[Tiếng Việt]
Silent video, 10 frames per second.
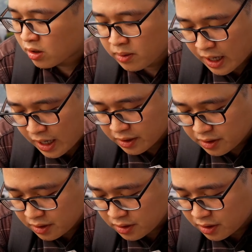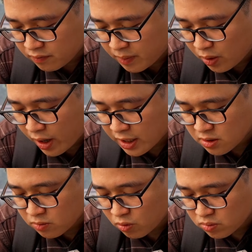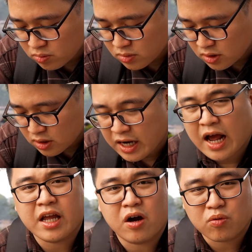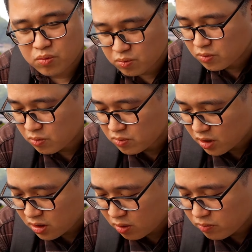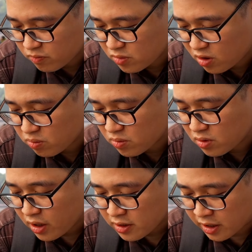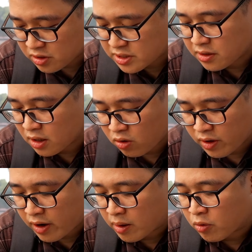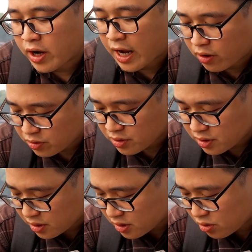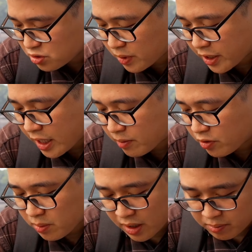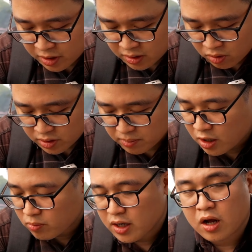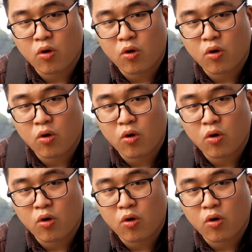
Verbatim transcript: con D2 thì nhìn bên ngoài trông cũng na ná nhau ừ, cũng uh, không không thể so sánh được là con nào đẹp hơn con nào Ờ, nói chung anh em nếu như mà mình có thắc mắc không biết là